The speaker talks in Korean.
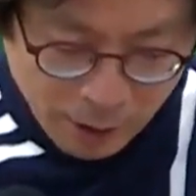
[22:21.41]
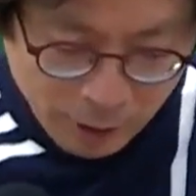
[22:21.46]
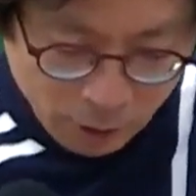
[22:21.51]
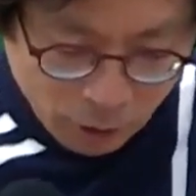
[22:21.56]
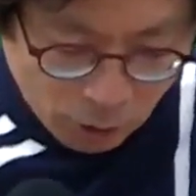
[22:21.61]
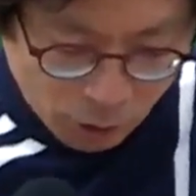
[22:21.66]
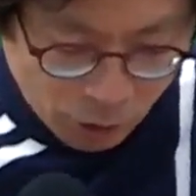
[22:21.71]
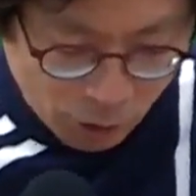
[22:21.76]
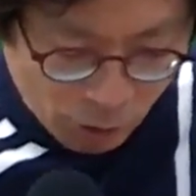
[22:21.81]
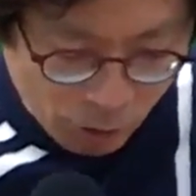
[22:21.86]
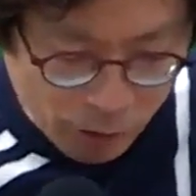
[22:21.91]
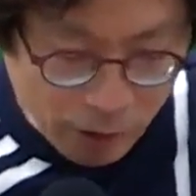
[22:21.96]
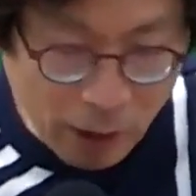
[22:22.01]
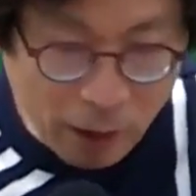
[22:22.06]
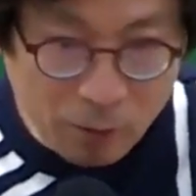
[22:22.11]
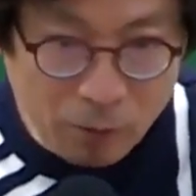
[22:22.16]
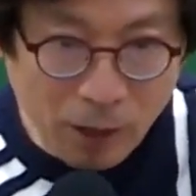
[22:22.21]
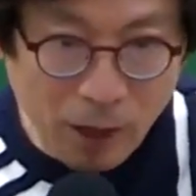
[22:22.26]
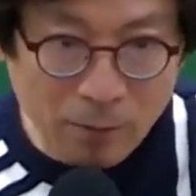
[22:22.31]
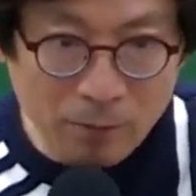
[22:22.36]
토지
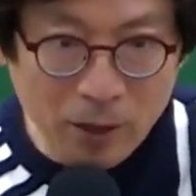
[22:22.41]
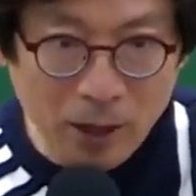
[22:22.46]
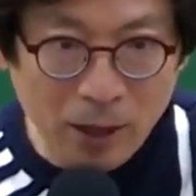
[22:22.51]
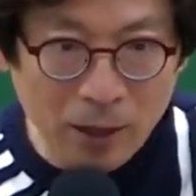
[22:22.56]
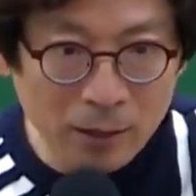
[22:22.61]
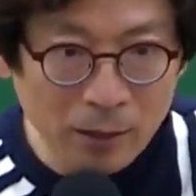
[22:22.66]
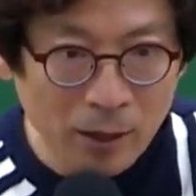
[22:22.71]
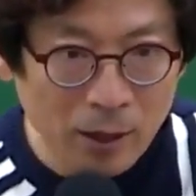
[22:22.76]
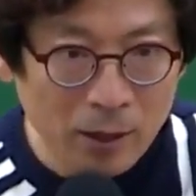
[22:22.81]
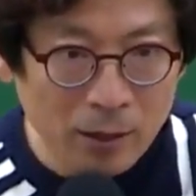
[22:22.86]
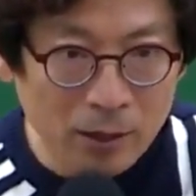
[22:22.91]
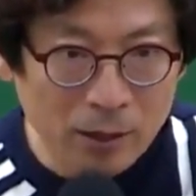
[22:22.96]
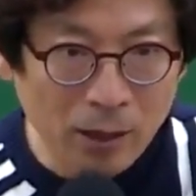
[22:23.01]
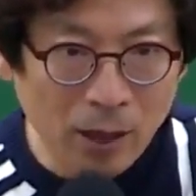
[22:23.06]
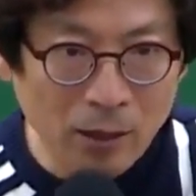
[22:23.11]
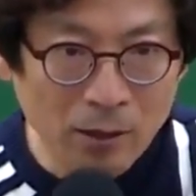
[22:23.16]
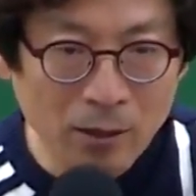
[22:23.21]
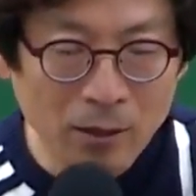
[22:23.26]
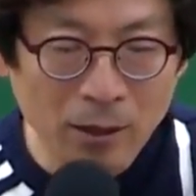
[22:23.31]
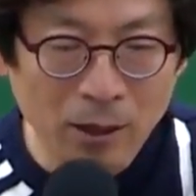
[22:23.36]
용상 불합리한
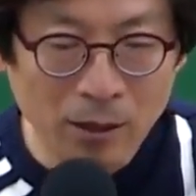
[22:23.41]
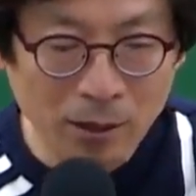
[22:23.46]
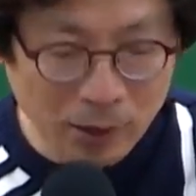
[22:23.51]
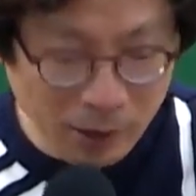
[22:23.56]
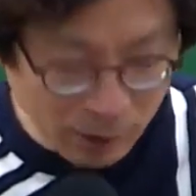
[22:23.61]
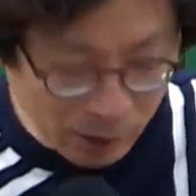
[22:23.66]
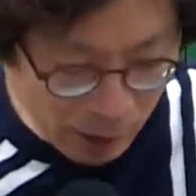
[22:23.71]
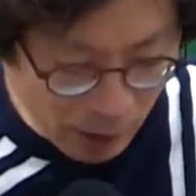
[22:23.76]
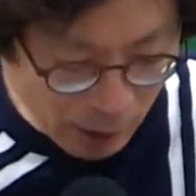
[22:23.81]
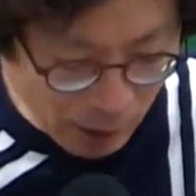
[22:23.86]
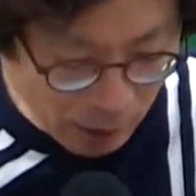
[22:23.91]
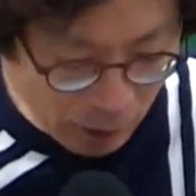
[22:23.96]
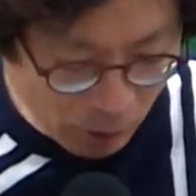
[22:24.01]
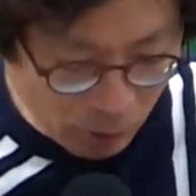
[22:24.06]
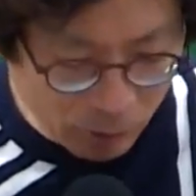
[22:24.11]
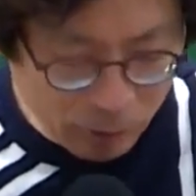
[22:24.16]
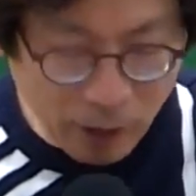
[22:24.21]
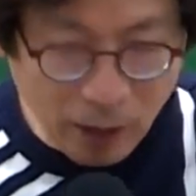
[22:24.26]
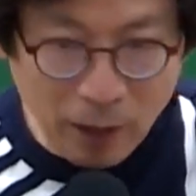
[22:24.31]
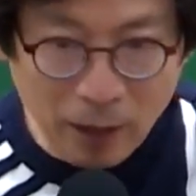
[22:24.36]
지상 경계를 시정하는
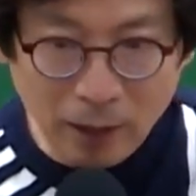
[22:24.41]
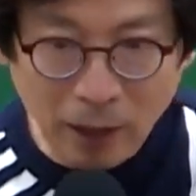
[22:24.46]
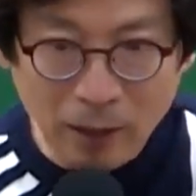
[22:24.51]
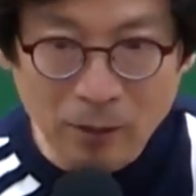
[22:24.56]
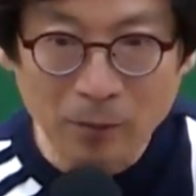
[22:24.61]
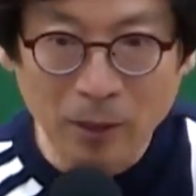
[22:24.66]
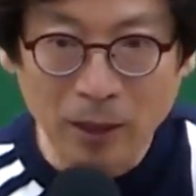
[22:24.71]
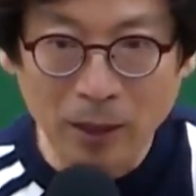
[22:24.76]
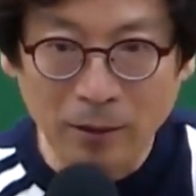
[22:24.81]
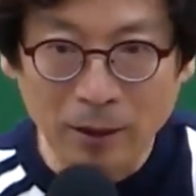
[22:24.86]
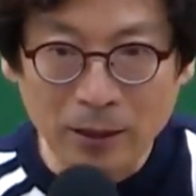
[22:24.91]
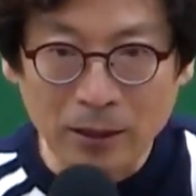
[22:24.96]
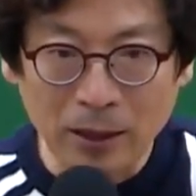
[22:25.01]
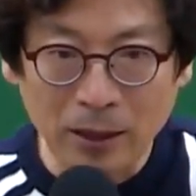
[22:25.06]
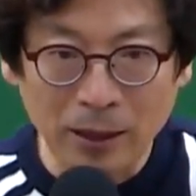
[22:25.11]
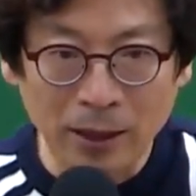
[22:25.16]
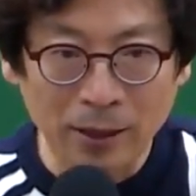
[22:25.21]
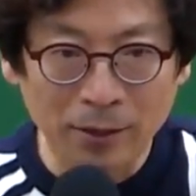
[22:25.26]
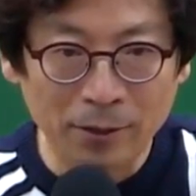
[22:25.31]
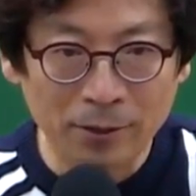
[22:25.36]
경우다라는 말
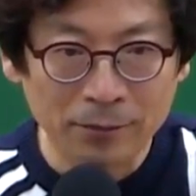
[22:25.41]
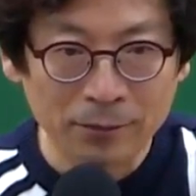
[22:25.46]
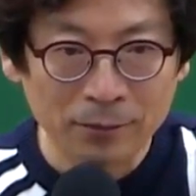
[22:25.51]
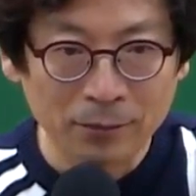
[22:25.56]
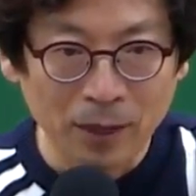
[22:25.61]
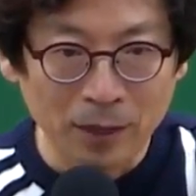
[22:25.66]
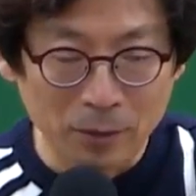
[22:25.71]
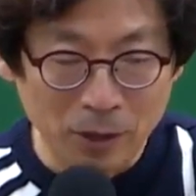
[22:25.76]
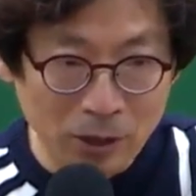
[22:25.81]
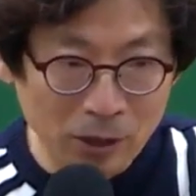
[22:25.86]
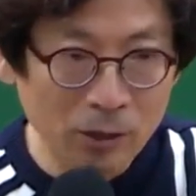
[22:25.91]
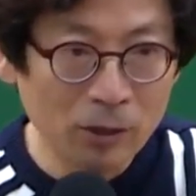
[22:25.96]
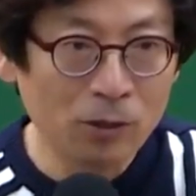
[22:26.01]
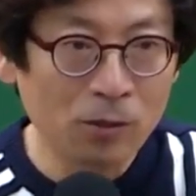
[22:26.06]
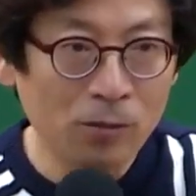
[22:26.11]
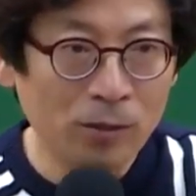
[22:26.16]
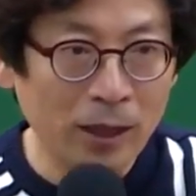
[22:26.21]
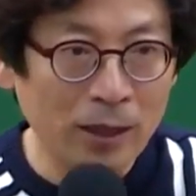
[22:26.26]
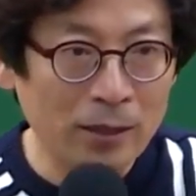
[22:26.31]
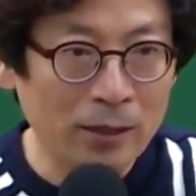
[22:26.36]
나왔잖아요 그럼 이런
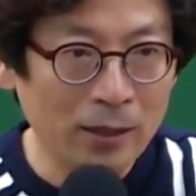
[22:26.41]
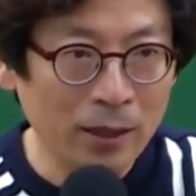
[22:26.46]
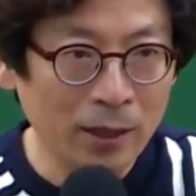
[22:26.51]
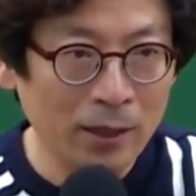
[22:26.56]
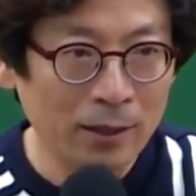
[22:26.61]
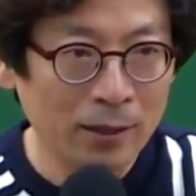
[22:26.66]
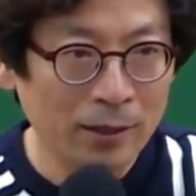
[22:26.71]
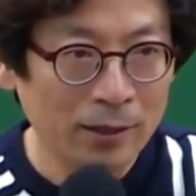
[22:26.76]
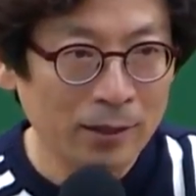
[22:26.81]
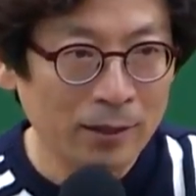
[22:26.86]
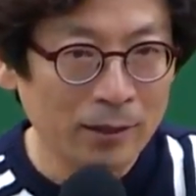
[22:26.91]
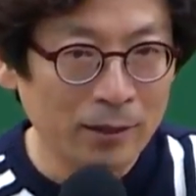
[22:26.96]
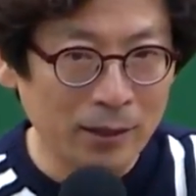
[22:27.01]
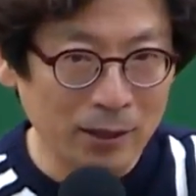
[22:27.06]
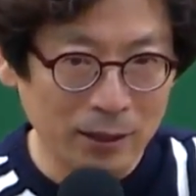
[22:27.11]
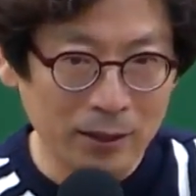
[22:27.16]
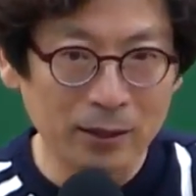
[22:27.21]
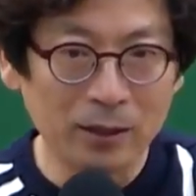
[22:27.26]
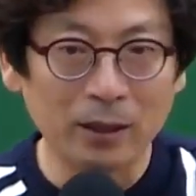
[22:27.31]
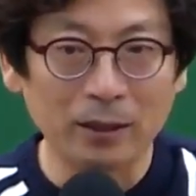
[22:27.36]
경우가 이제
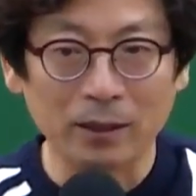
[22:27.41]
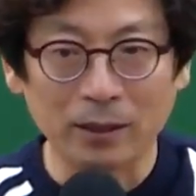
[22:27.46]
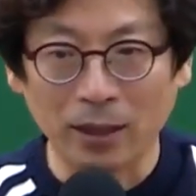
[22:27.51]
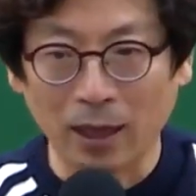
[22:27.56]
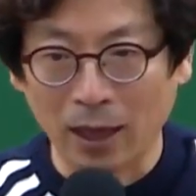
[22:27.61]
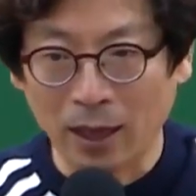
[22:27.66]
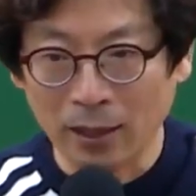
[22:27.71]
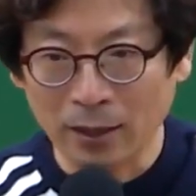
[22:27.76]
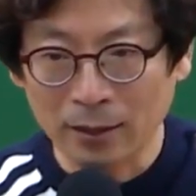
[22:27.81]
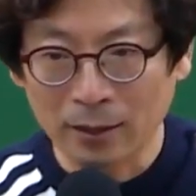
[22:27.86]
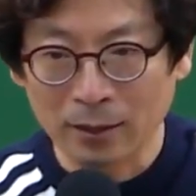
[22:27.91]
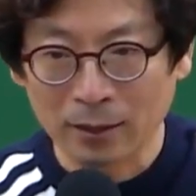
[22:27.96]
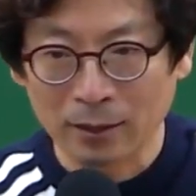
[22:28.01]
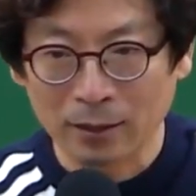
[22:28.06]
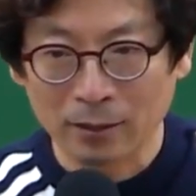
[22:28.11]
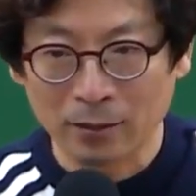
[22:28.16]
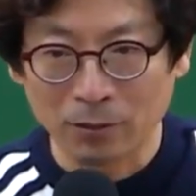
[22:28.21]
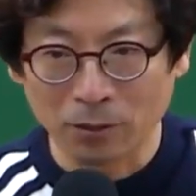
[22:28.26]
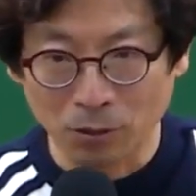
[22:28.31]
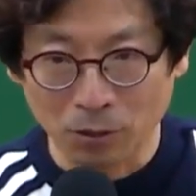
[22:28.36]
지그재그 땅
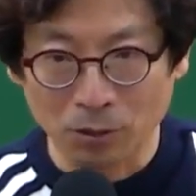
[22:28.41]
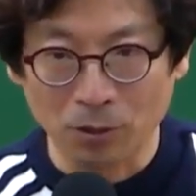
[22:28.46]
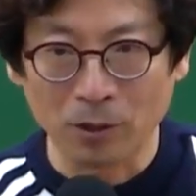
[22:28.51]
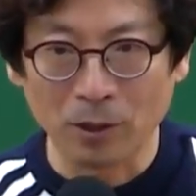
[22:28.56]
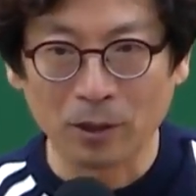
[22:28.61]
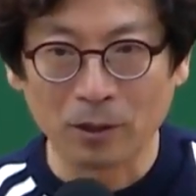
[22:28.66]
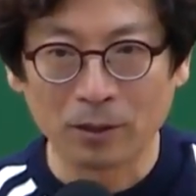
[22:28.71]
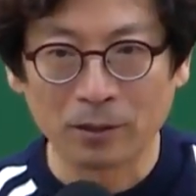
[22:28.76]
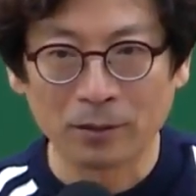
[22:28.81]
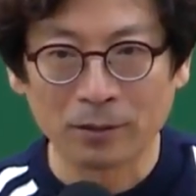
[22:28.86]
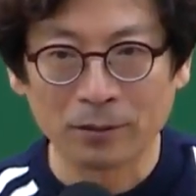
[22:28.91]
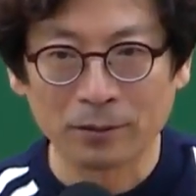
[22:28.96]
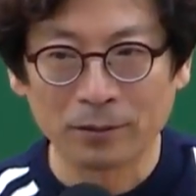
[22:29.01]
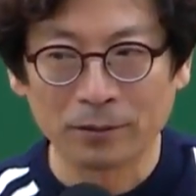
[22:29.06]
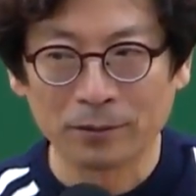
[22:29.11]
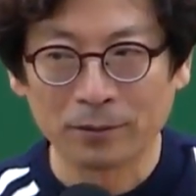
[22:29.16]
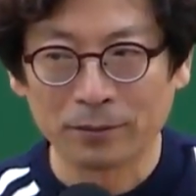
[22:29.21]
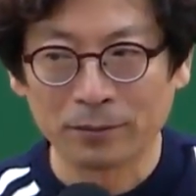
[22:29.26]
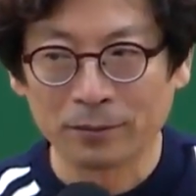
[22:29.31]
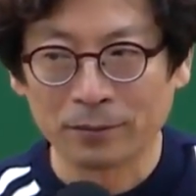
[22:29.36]
이런 거
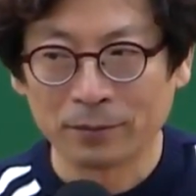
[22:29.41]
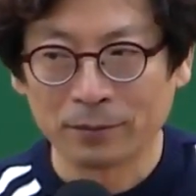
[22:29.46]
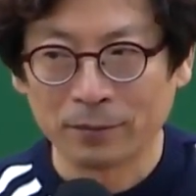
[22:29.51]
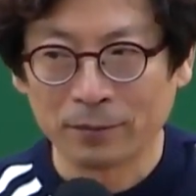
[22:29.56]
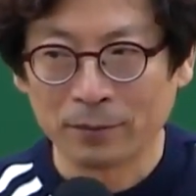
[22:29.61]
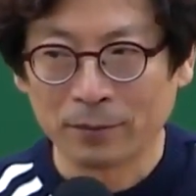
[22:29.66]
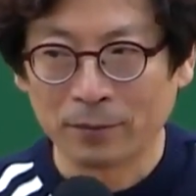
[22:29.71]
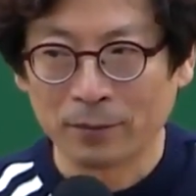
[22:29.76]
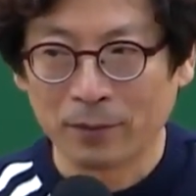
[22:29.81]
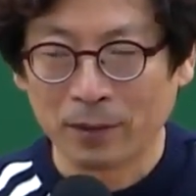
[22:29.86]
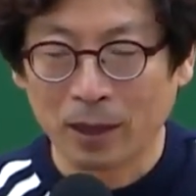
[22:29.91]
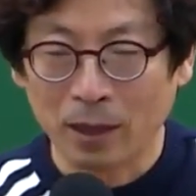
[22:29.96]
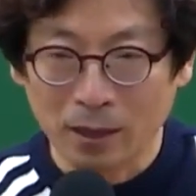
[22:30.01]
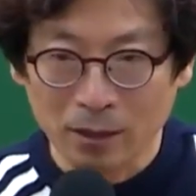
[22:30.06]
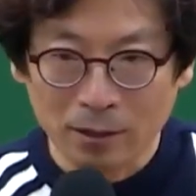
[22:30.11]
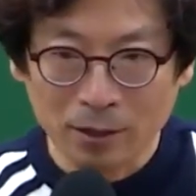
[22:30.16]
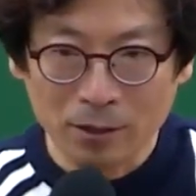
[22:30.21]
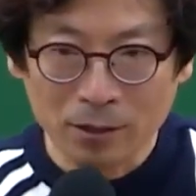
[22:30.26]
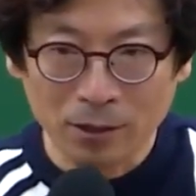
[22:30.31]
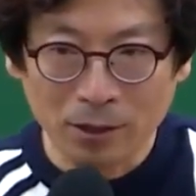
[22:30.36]

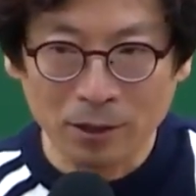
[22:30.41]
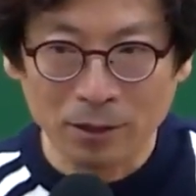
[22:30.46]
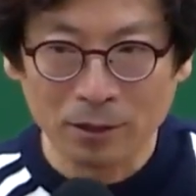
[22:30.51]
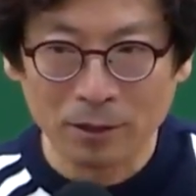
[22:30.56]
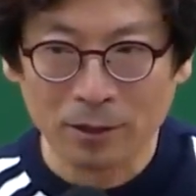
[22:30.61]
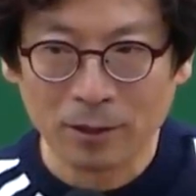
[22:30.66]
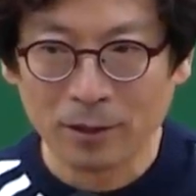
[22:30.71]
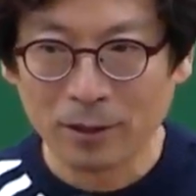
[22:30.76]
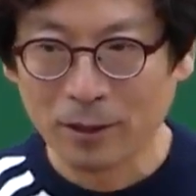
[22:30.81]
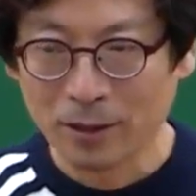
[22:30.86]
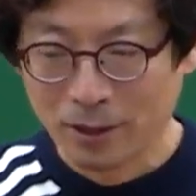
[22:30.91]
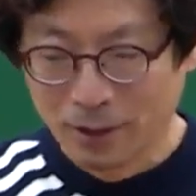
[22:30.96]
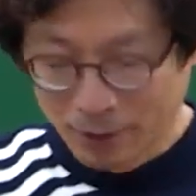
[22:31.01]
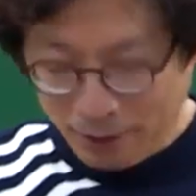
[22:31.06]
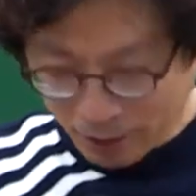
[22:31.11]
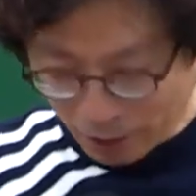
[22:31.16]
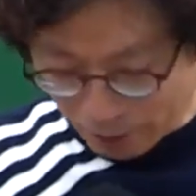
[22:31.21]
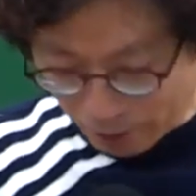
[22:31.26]
알아듣겠어요 자